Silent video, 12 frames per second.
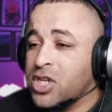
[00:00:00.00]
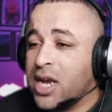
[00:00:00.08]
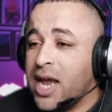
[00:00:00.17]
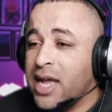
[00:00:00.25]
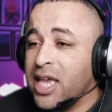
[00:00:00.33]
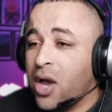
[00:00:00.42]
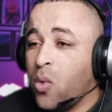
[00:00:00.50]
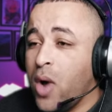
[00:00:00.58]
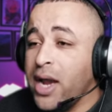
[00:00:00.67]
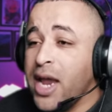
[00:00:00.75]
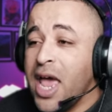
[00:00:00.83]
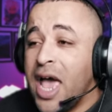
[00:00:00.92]
بالشكل هذا يا
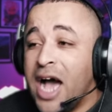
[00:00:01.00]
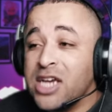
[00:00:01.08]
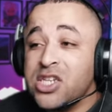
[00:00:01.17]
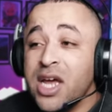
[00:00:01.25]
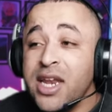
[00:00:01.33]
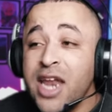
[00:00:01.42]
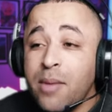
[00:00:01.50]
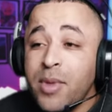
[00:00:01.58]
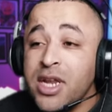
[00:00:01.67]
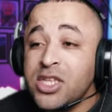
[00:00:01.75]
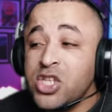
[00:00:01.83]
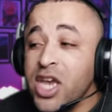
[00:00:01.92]
اخوان عشان
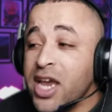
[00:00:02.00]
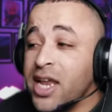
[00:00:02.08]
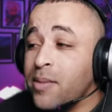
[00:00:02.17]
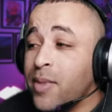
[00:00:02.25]
نعمل تشيك